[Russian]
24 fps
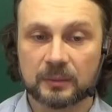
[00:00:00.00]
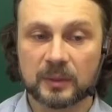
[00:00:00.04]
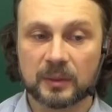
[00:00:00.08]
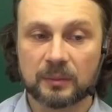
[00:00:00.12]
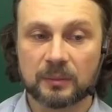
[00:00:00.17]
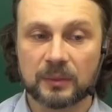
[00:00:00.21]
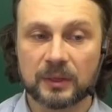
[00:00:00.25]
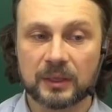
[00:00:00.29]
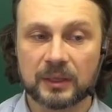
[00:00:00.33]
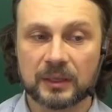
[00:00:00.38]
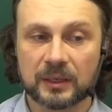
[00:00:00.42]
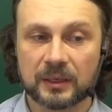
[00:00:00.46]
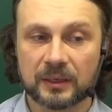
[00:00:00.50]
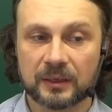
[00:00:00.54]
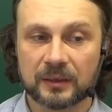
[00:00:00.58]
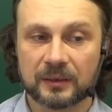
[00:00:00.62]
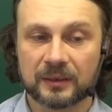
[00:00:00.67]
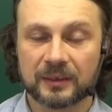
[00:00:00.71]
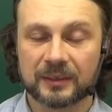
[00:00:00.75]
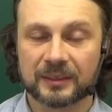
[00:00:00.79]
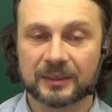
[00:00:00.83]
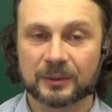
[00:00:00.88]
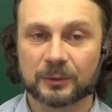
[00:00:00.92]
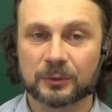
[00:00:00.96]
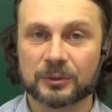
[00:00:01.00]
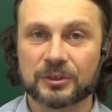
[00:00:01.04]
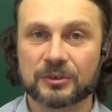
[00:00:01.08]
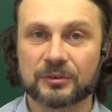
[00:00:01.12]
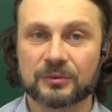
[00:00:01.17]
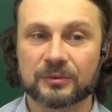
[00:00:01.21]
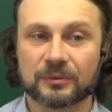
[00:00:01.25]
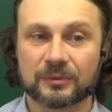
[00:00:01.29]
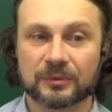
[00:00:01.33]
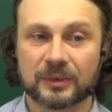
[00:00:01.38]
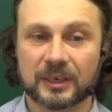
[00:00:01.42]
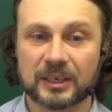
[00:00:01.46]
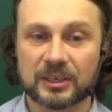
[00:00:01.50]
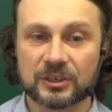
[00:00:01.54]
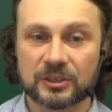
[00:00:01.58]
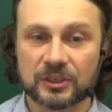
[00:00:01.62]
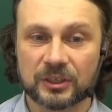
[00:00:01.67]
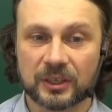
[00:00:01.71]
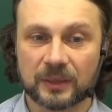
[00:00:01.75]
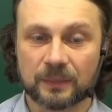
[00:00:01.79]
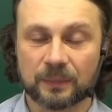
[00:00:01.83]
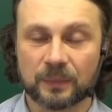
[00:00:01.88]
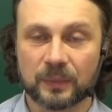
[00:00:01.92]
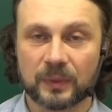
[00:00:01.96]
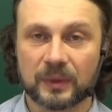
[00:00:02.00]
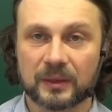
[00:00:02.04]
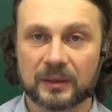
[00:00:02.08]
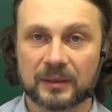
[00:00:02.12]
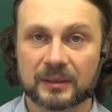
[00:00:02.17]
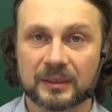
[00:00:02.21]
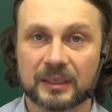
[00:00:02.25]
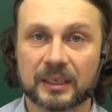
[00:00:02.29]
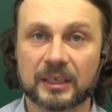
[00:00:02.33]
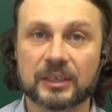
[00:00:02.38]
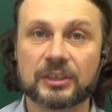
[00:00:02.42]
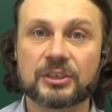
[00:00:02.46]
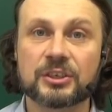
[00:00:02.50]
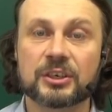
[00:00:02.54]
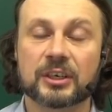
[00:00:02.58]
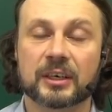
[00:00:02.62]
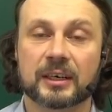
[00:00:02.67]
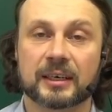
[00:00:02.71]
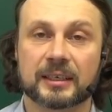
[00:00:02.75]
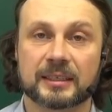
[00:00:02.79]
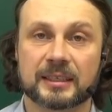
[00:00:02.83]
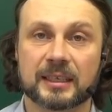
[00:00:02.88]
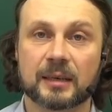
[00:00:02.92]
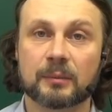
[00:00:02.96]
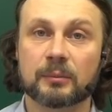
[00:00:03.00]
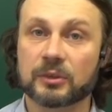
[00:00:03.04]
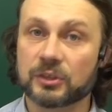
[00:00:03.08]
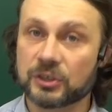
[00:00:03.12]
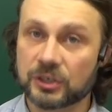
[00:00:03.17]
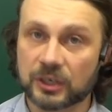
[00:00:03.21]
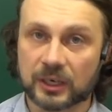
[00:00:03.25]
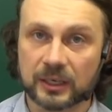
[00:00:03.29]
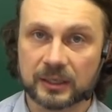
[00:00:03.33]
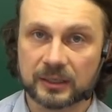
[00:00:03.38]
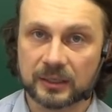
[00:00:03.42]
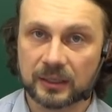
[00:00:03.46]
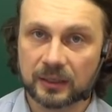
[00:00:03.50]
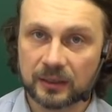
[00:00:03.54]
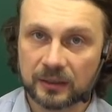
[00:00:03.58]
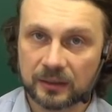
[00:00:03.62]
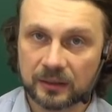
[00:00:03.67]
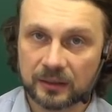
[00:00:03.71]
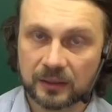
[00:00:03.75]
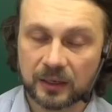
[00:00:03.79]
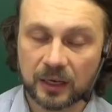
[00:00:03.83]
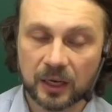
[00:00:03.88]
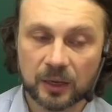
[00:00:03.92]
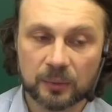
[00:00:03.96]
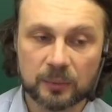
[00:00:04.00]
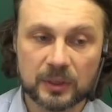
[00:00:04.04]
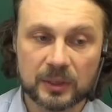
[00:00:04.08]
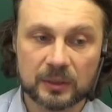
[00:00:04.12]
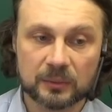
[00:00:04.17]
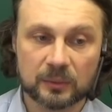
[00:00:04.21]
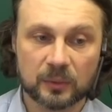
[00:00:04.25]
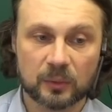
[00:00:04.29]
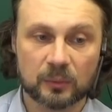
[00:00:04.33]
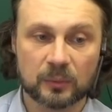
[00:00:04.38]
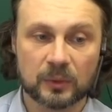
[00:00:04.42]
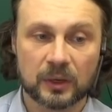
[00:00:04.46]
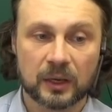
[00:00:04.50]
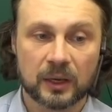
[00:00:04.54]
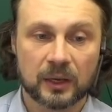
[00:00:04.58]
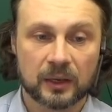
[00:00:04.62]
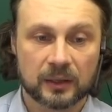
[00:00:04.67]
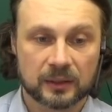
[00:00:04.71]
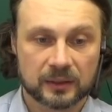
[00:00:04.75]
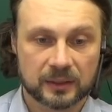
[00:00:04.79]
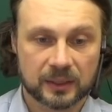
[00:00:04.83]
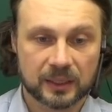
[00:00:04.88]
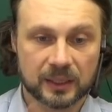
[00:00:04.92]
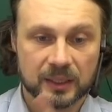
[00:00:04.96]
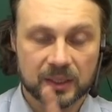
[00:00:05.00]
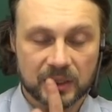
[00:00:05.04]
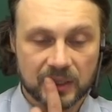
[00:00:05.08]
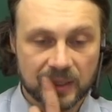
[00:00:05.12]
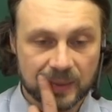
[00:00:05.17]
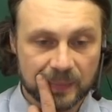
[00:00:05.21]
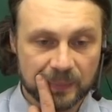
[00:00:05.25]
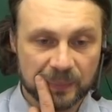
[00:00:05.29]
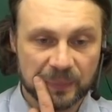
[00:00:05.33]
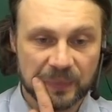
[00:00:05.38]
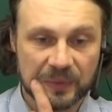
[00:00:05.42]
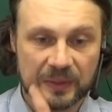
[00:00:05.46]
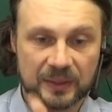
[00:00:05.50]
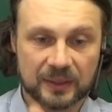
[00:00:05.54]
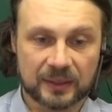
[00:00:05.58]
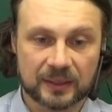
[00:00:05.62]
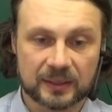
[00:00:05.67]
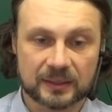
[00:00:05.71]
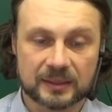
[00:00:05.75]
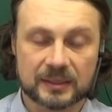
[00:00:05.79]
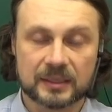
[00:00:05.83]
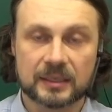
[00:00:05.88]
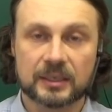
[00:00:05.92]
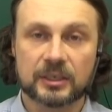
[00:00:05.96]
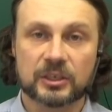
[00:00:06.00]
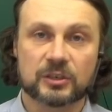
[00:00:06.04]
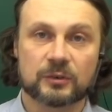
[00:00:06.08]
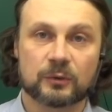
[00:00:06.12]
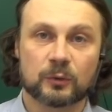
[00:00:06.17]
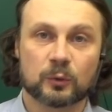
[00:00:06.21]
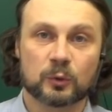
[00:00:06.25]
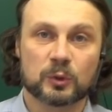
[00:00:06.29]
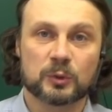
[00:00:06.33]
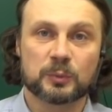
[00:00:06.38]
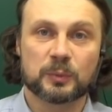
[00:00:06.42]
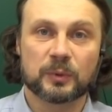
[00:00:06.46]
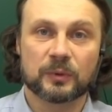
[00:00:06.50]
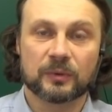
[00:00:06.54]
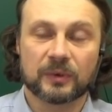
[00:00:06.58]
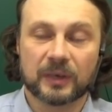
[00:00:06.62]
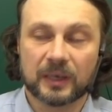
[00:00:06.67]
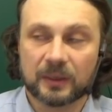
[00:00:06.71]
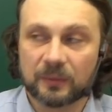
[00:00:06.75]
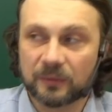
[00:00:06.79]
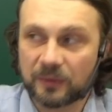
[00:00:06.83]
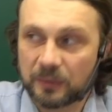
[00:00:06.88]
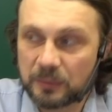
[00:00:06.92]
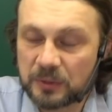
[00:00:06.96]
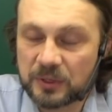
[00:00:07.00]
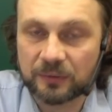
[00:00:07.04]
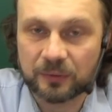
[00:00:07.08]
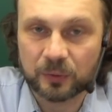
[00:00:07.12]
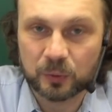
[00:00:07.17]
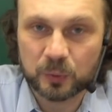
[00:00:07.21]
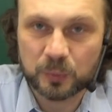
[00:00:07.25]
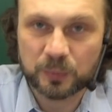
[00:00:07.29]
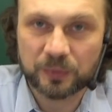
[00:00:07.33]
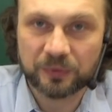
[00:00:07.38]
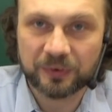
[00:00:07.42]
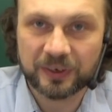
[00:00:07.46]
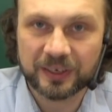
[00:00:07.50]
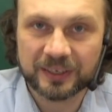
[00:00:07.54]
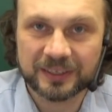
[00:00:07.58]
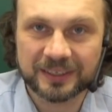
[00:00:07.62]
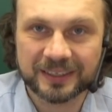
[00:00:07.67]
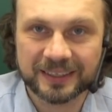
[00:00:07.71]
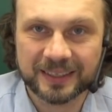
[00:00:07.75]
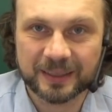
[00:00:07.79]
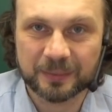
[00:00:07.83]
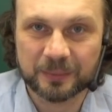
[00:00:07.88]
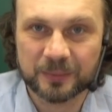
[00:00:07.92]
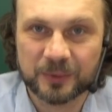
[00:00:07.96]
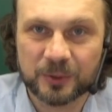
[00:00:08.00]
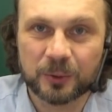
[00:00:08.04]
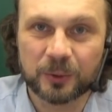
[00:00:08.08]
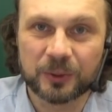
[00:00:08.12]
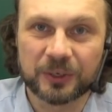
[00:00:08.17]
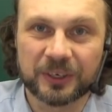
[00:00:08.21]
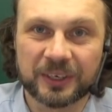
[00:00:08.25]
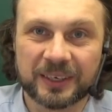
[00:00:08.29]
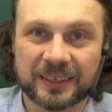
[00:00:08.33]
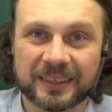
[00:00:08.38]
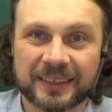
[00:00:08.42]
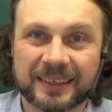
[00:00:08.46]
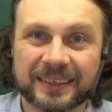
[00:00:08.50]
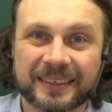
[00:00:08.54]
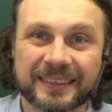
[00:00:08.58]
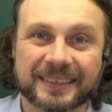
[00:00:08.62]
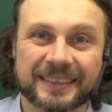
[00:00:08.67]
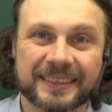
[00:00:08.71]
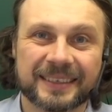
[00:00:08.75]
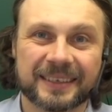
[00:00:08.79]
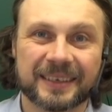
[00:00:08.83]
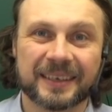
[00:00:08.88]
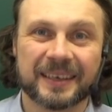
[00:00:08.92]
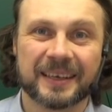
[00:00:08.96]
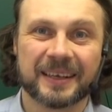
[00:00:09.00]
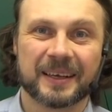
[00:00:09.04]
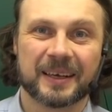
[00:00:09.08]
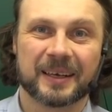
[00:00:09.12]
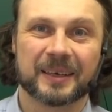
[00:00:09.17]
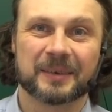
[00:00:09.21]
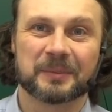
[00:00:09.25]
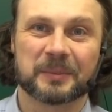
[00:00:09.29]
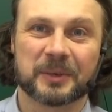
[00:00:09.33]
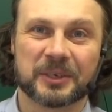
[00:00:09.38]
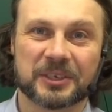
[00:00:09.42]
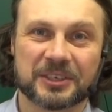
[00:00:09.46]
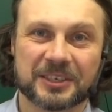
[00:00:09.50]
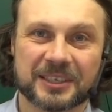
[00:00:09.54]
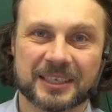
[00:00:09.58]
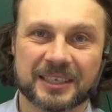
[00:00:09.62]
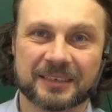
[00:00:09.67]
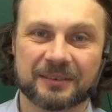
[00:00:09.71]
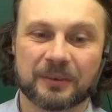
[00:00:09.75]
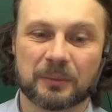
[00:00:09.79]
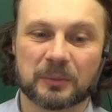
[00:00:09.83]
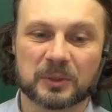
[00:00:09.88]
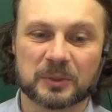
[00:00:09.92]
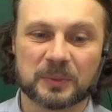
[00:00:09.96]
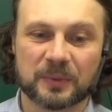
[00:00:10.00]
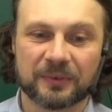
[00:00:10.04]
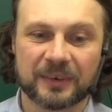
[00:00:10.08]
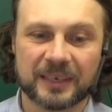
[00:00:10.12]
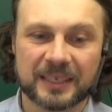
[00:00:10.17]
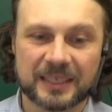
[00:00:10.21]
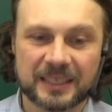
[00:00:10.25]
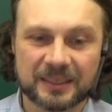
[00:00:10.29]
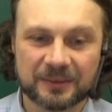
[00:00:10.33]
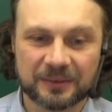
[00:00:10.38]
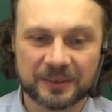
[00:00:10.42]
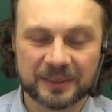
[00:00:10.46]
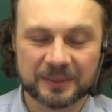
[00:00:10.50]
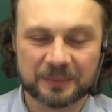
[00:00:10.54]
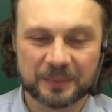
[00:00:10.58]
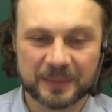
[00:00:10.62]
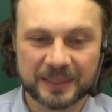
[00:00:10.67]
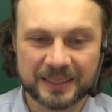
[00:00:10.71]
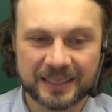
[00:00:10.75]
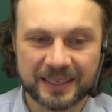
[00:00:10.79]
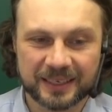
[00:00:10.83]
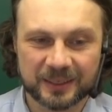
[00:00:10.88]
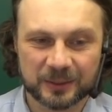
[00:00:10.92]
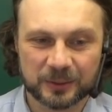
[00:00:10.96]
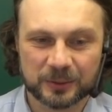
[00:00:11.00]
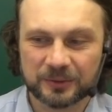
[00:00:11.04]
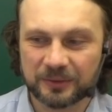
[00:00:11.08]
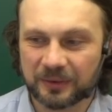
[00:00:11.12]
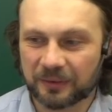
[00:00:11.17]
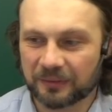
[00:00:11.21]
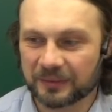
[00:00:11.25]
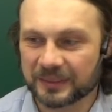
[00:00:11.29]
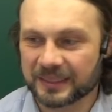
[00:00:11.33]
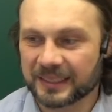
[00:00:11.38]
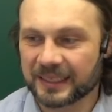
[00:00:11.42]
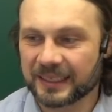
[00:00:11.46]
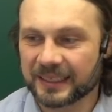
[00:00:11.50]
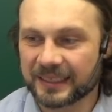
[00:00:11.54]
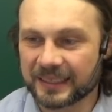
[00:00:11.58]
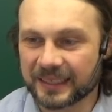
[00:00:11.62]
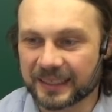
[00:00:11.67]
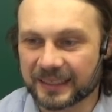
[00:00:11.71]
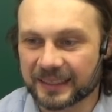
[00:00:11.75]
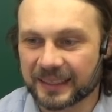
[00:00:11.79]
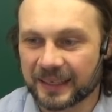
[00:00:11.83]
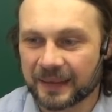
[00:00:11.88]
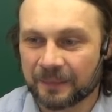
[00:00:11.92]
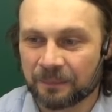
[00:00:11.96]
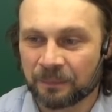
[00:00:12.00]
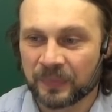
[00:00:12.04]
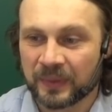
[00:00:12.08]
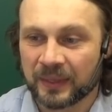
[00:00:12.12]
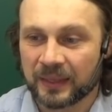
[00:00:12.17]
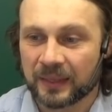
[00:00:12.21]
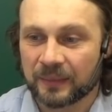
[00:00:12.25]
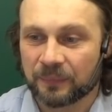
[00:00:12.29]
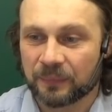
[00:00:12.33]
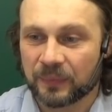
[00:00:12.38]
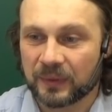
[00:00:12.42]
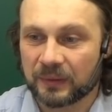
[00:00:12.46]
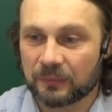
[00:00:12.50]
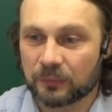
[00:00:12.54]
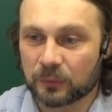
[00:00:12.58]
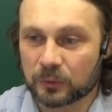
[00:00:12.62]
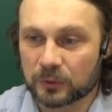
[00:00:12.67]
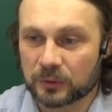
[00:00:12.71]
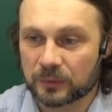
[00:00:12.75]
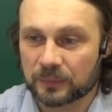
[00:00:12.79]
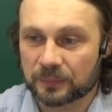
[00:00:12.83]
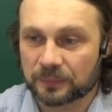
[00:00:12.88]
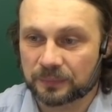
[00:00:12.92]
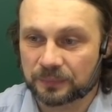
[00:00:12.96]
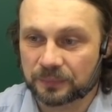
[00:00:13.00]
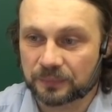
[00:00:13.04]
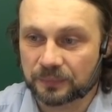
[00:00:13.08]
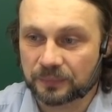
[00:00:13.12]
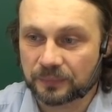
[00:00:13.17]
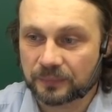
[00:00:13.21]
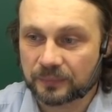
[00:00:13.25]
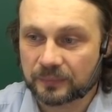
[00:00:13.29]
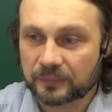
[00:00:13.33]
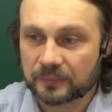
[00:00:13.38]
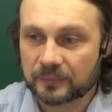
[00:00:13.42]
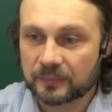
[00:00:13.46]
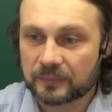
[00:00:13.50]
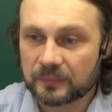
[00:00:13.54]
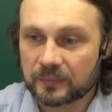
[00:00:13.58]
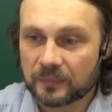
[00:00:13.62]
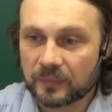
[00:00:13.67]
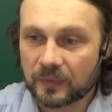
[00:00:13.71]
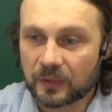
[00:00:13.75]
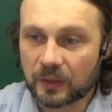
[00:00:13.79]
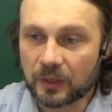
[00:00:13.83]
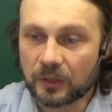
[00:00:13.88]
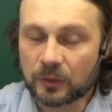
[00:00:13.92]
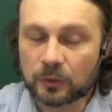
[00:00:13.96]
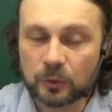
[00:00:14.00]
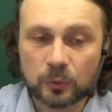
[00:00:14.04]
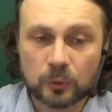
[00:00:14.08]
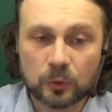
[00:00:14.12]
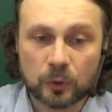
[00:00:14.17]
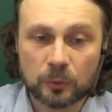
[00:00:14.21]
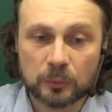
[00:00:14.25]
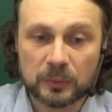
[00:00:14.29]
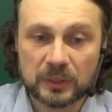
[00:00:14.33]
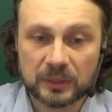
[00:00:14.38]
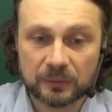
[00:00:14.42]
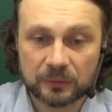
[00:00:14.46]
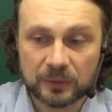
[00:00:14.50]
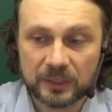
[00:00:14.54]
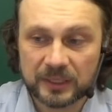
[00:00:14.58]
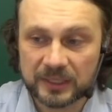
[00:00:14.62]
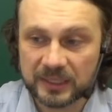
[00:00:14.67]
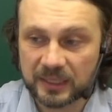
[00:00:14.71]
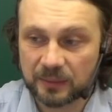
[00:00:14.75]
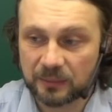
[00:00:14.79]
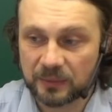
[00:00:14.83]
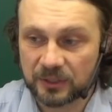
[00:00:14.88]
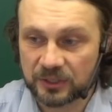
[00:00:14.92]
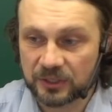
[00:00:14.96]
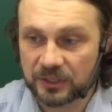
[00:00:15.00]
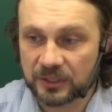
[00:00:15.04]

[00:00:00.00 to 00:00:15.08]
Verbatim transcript: менее, это очень важно, а, наличие хотя бы чата, как минимум. Да, я отслеживаю, успеваю, вообще вы успеваете, там, школьники, да, если обращаться к вам, успеваете вы материал усваивать или нет. Вот. Ну, кроме того, есть домашнее